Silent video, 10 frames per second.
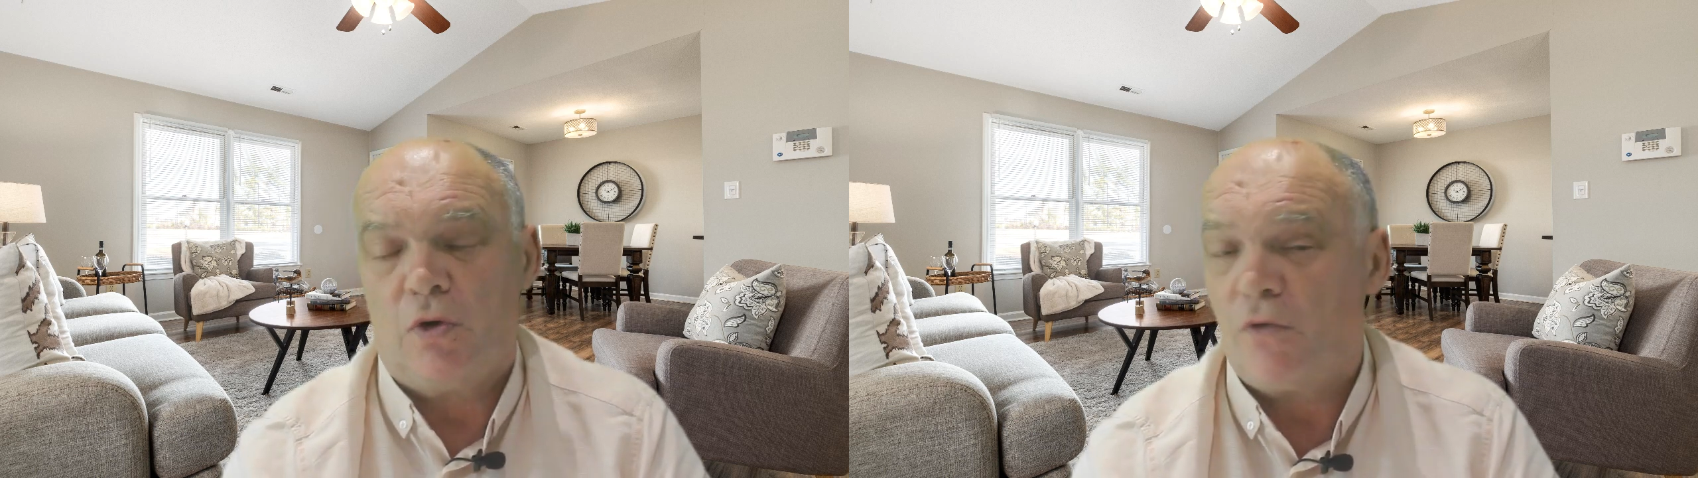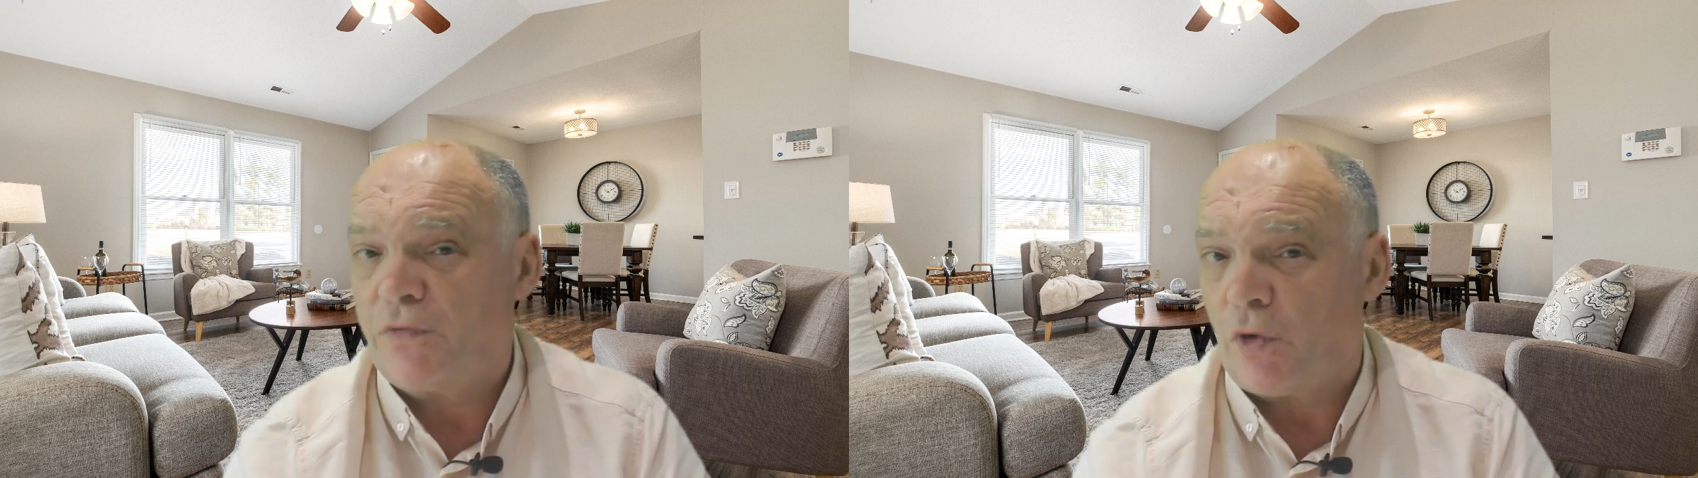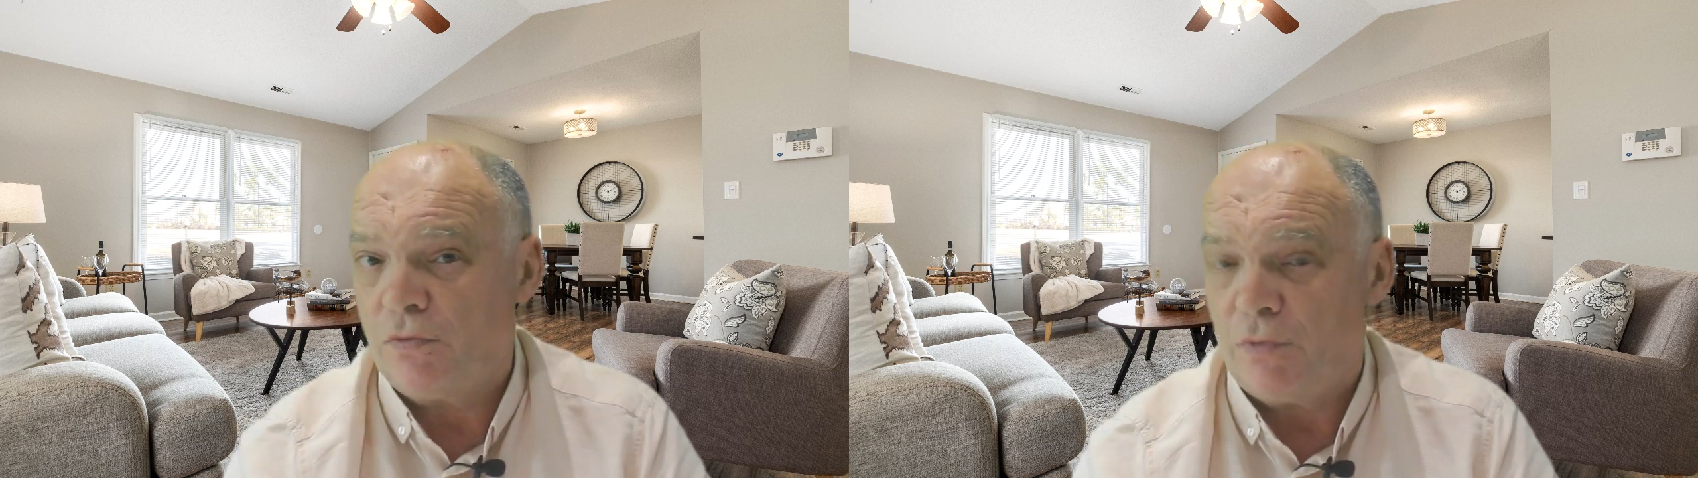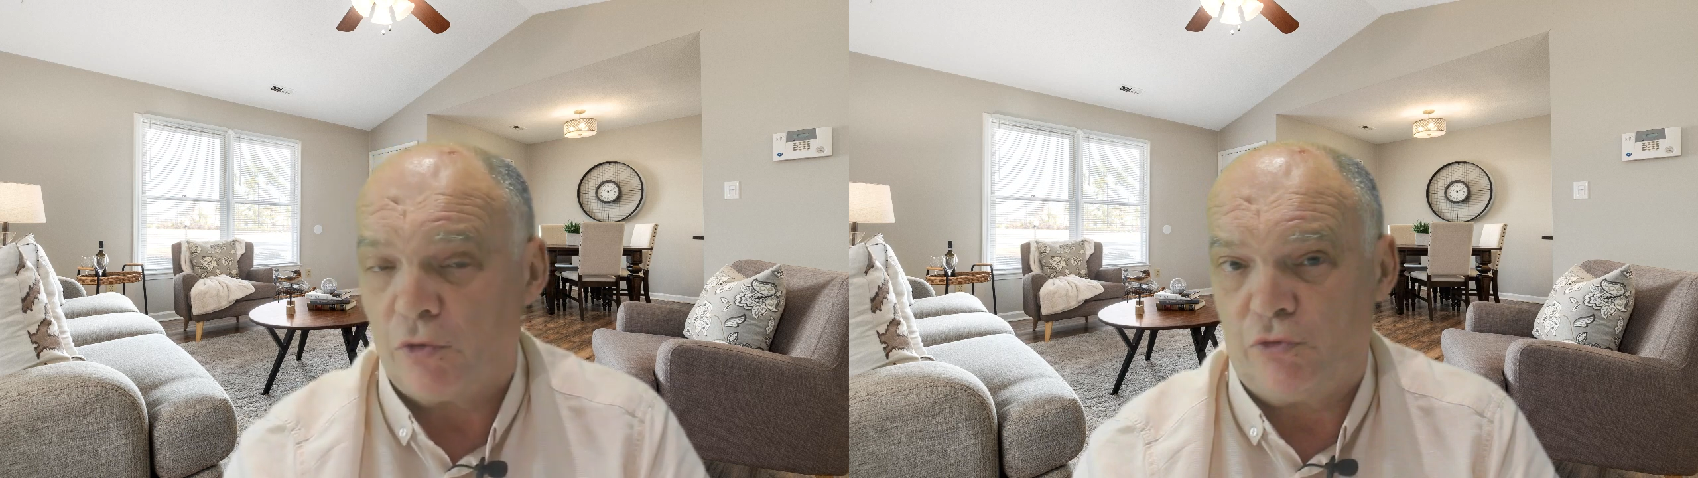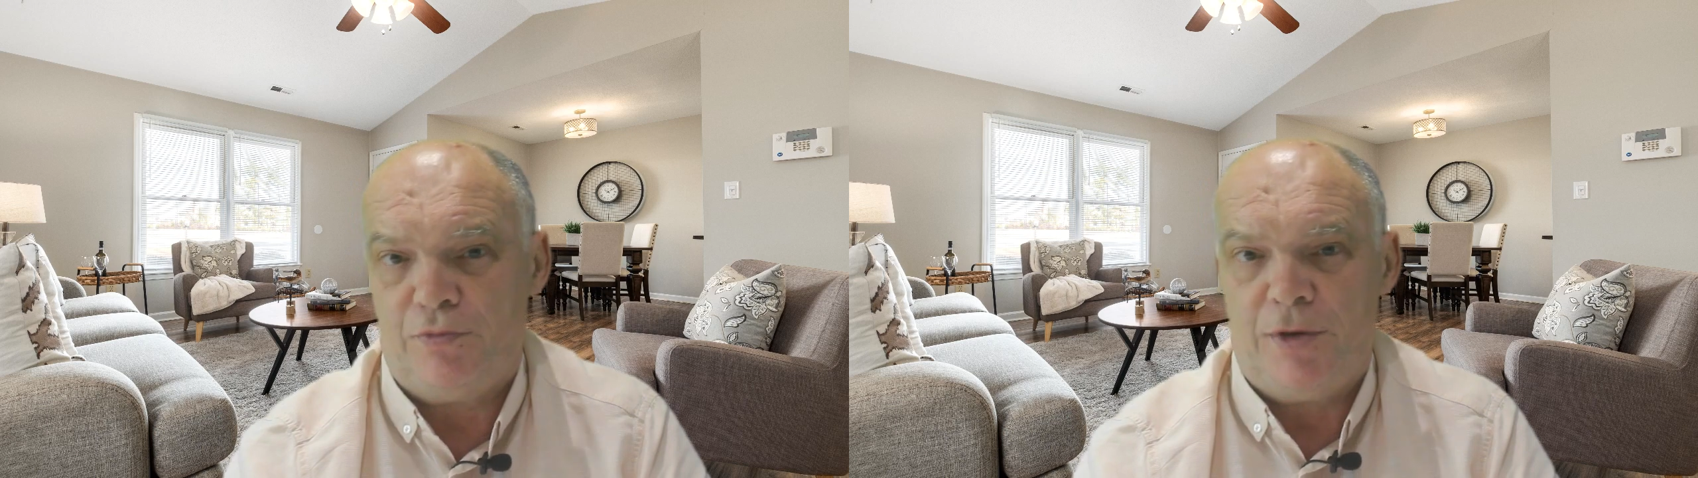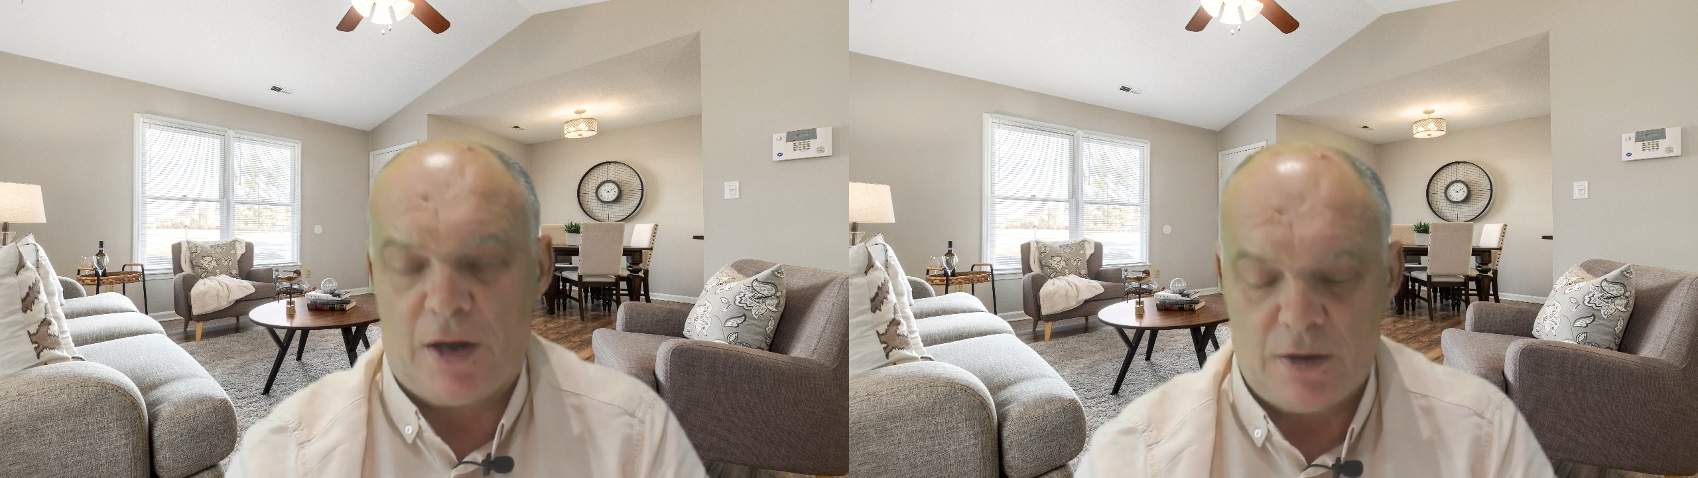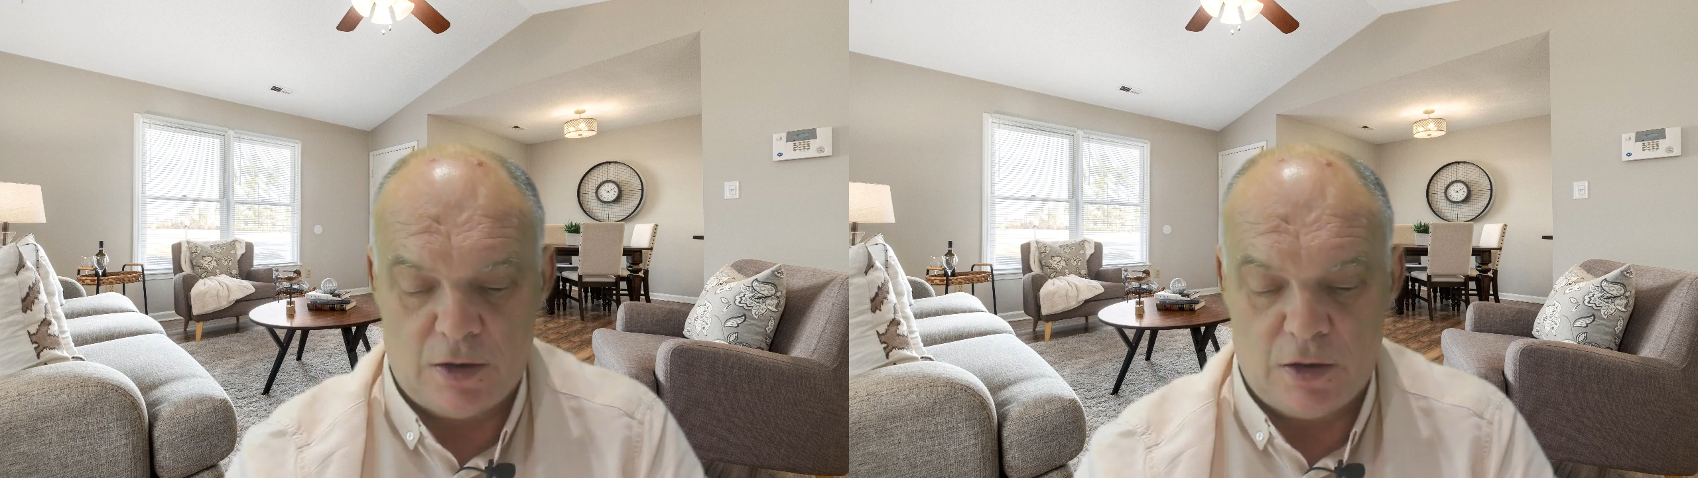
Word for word: l'environnement du bien,